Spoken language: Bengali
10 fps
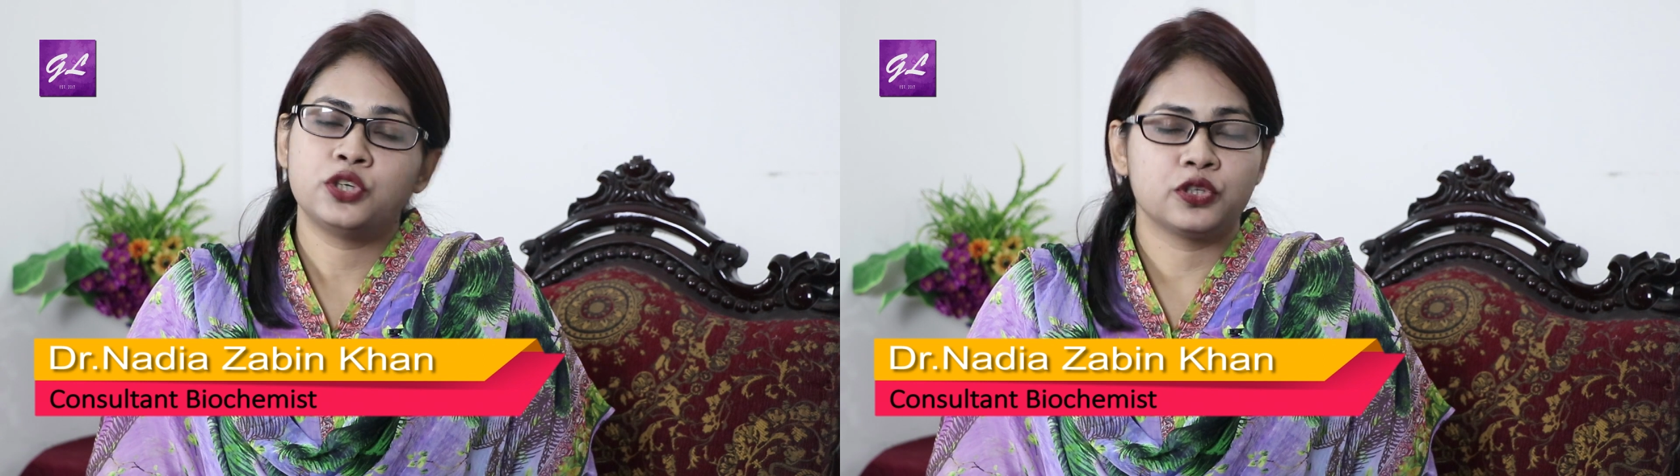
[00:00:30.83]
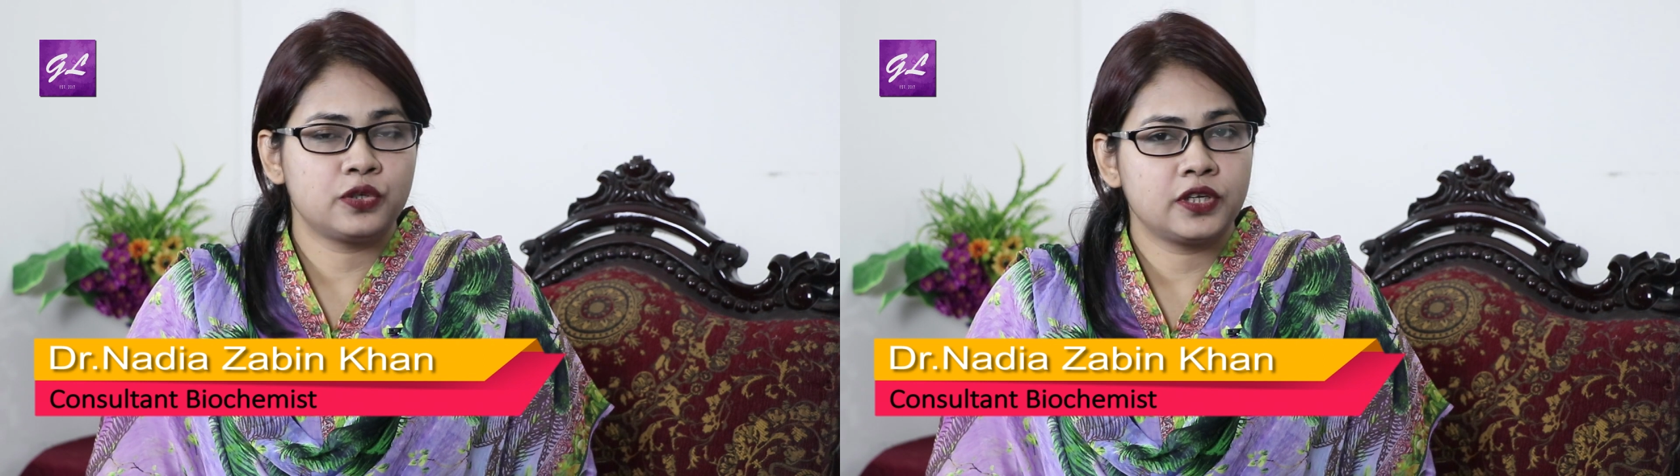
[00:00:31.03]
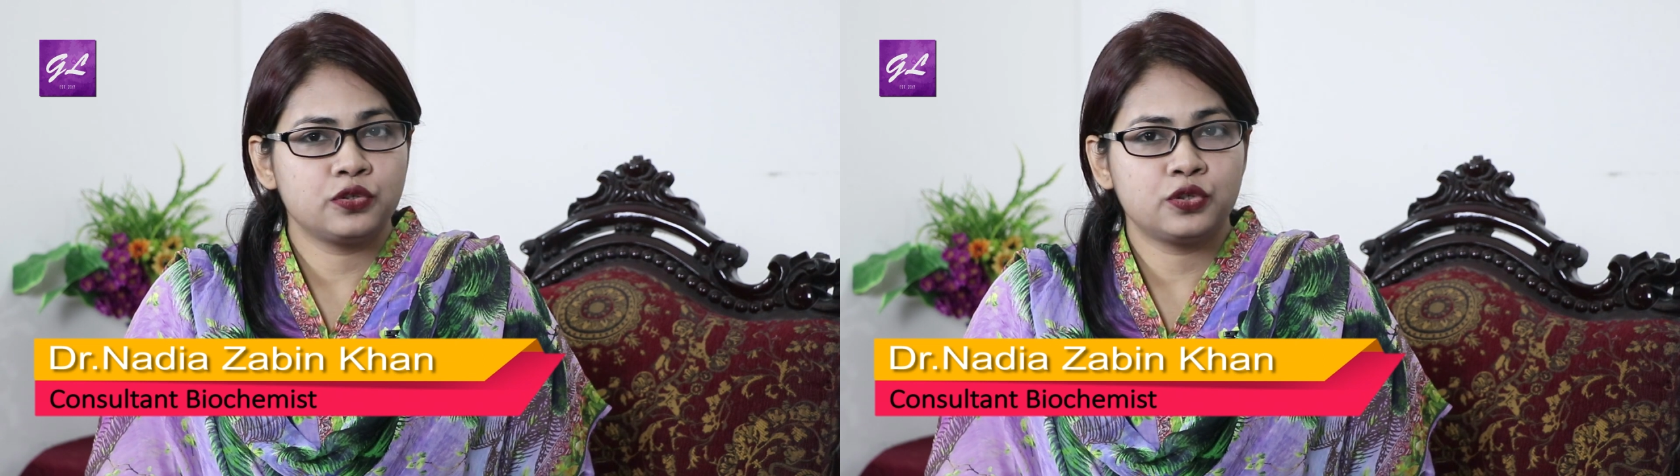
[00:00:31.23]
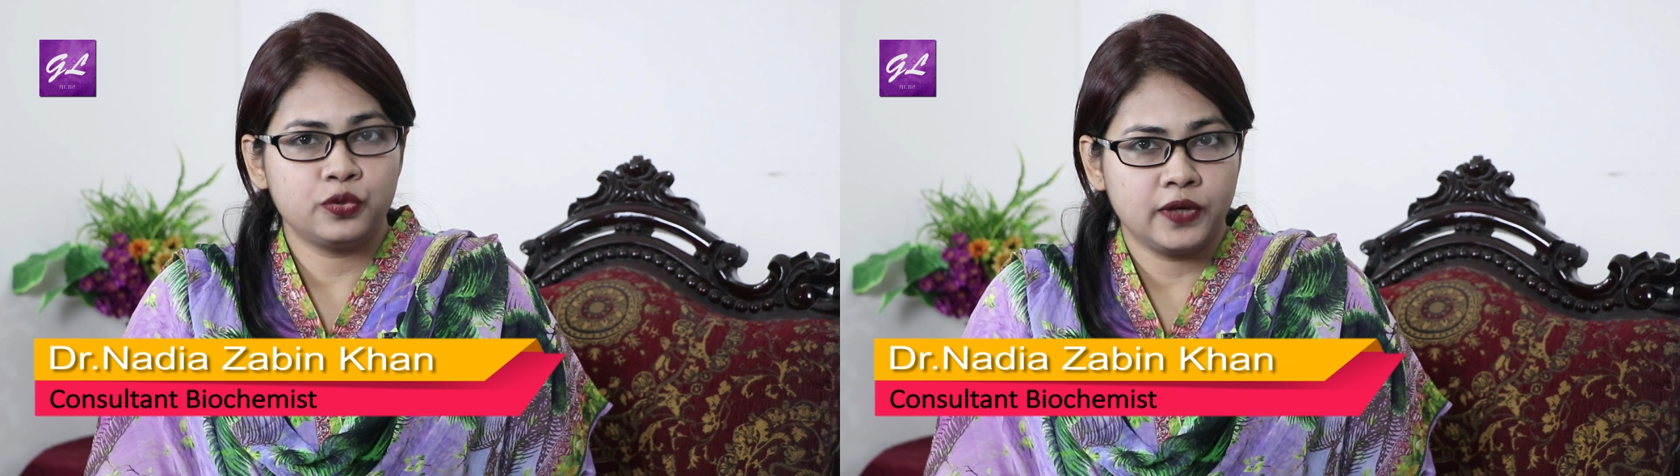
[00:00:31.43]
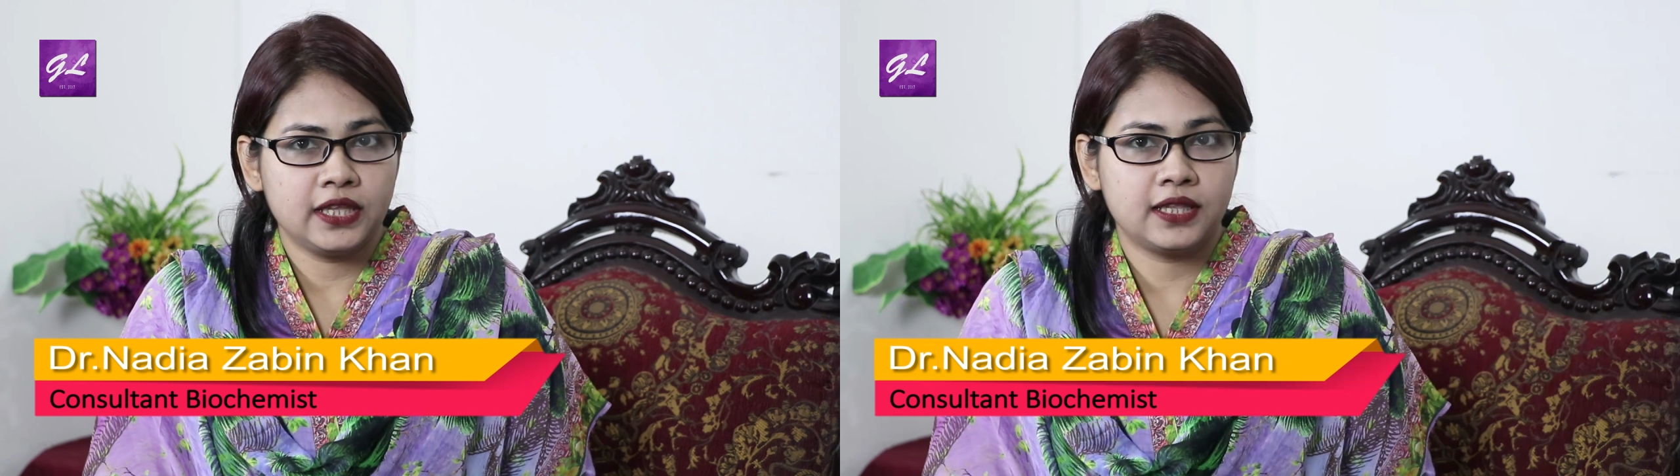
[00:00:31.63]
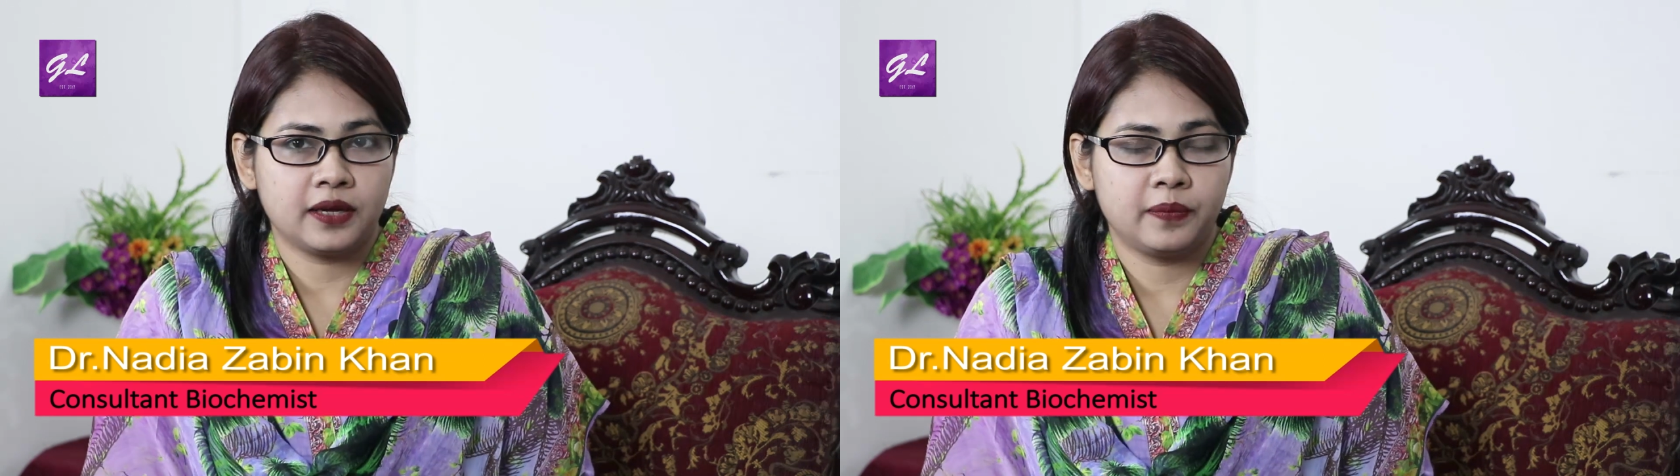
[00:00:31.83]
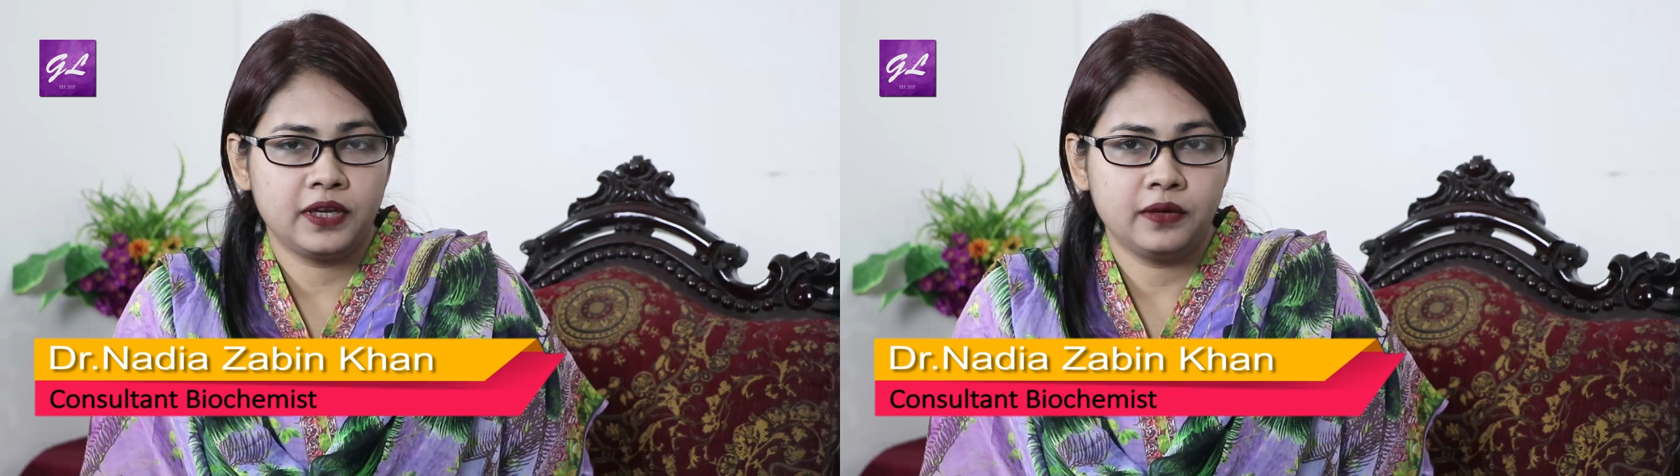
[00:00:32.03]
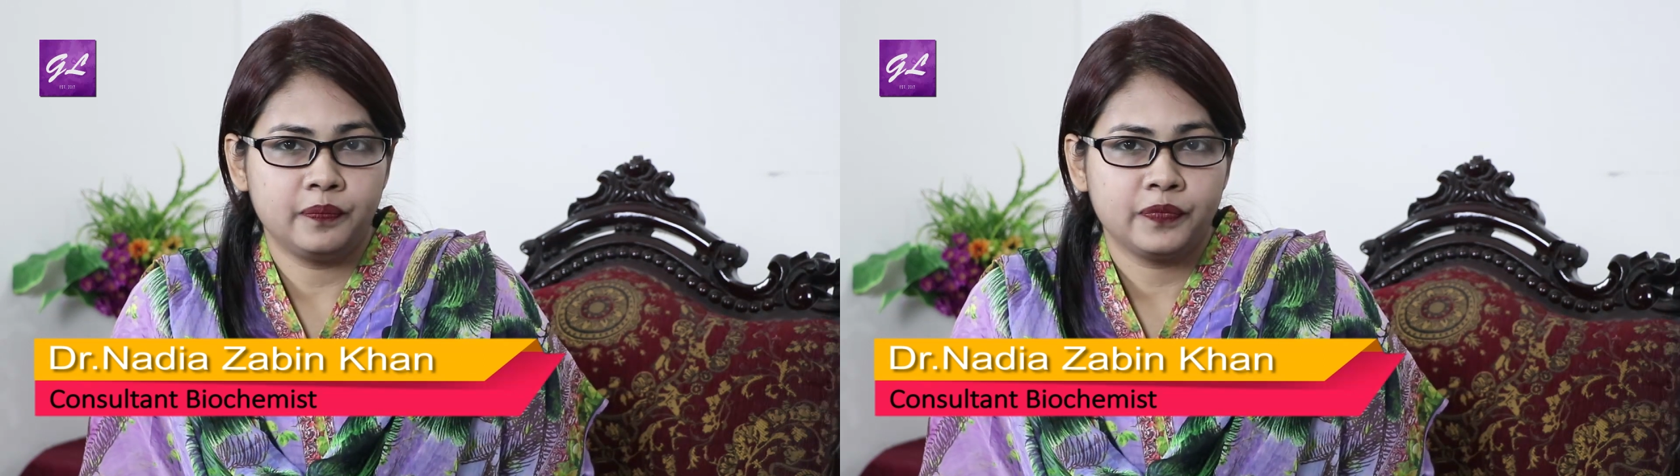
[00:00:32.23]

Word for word: সচরাচর শুনেই থাকবেন